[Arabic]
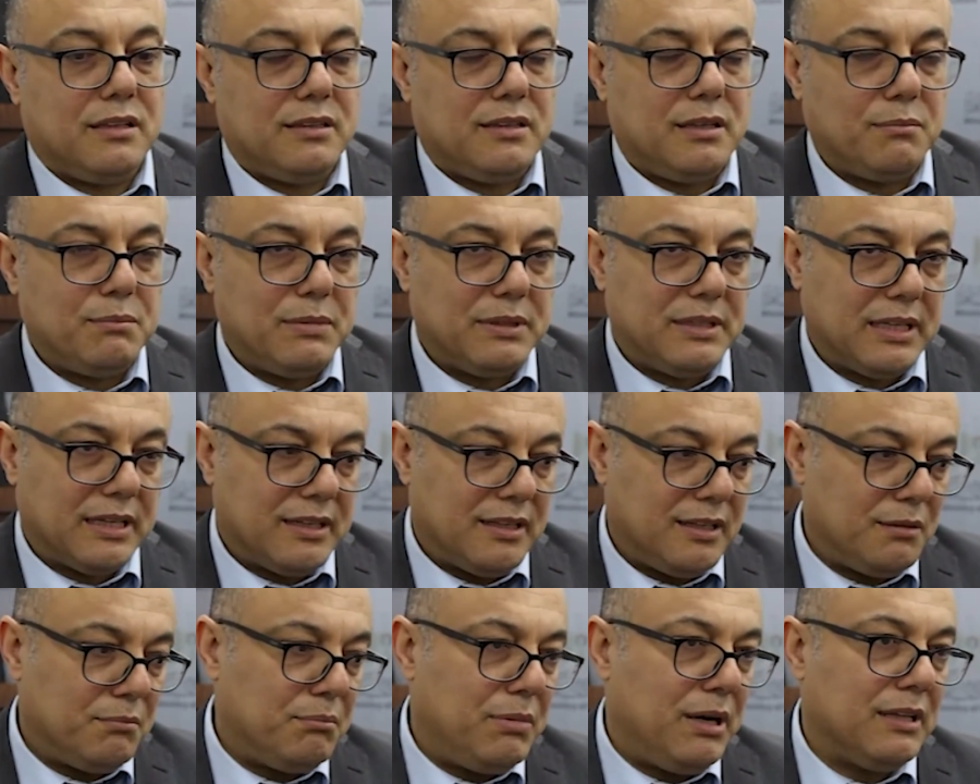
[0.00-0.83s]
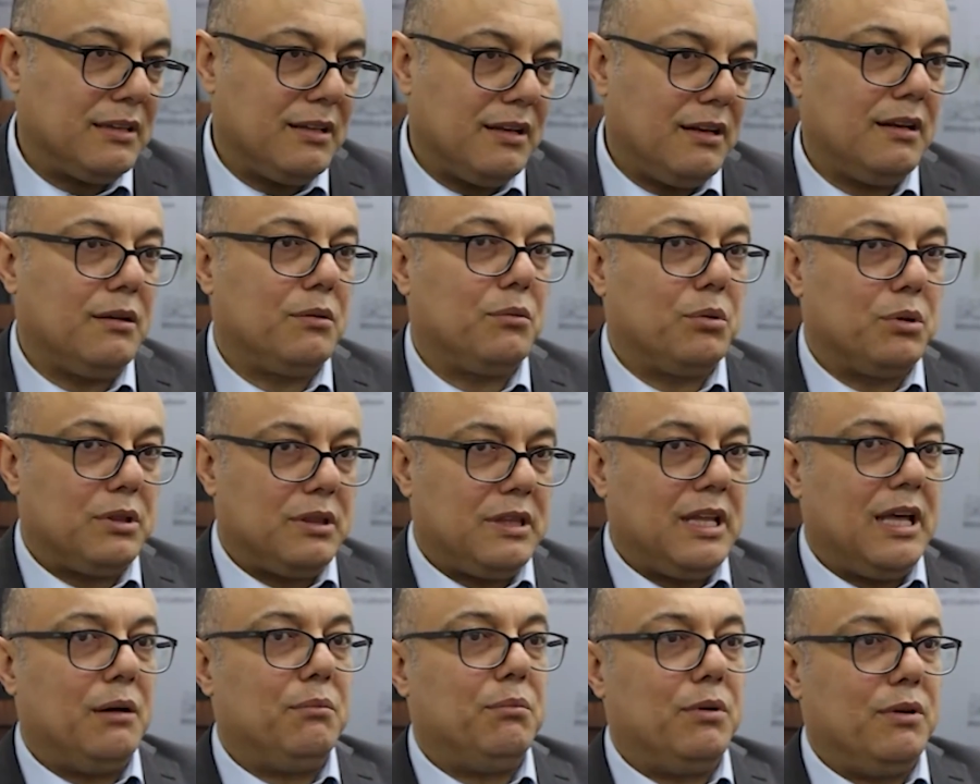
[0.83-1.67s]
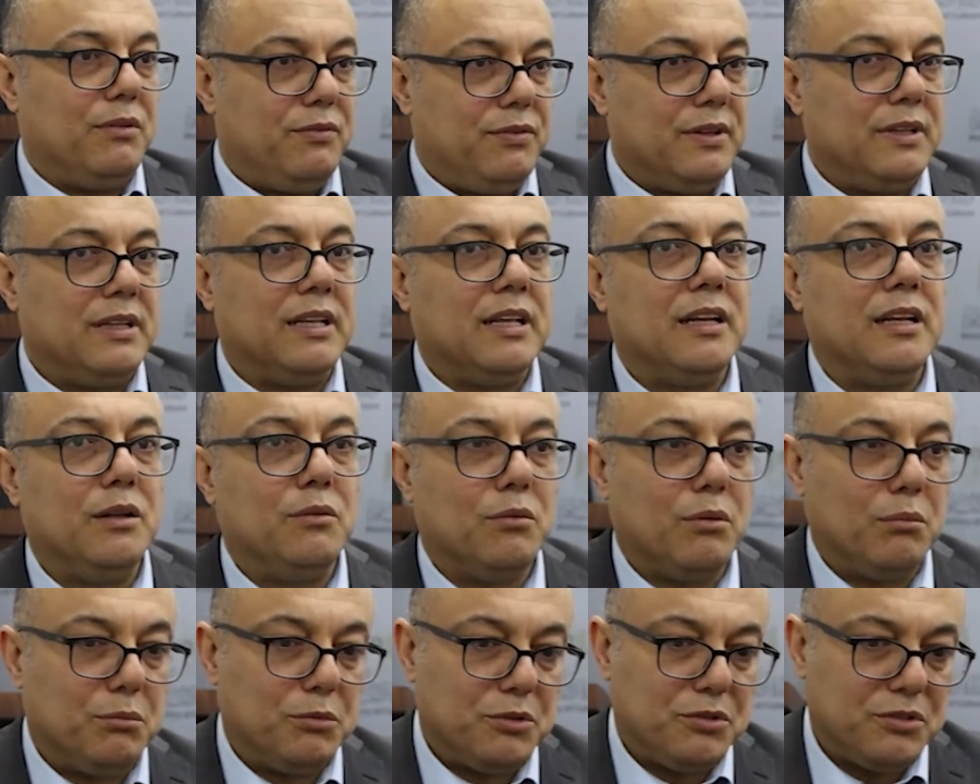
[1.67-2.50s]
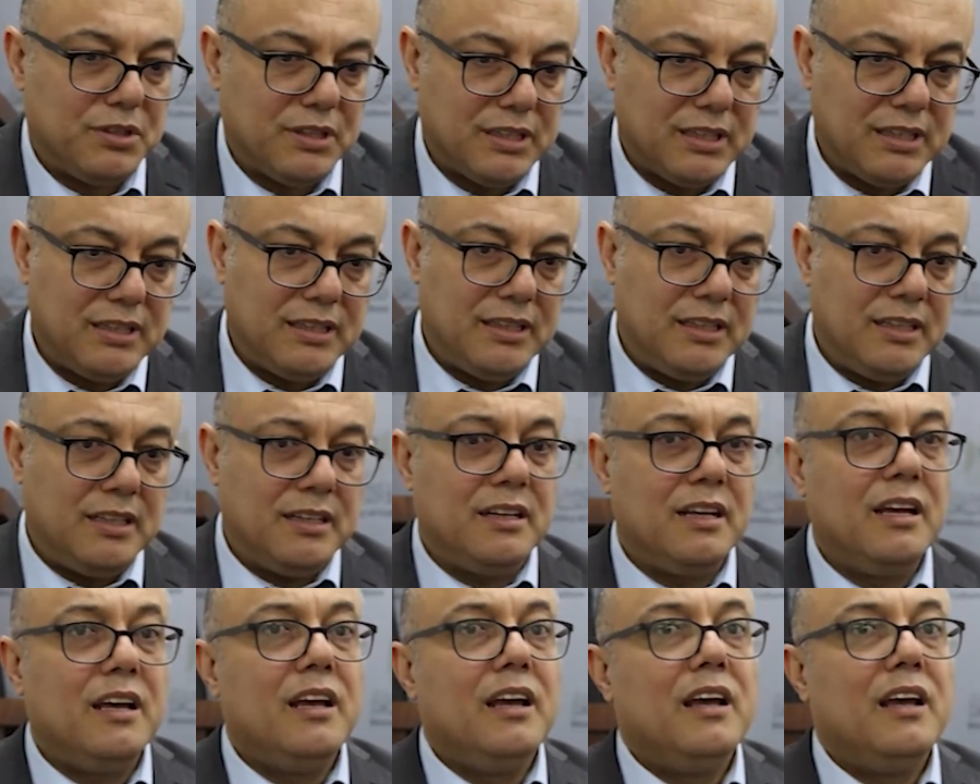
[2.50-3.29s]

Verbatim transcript: تم تكريم بعض الكتاب والفنانين والموسيقيين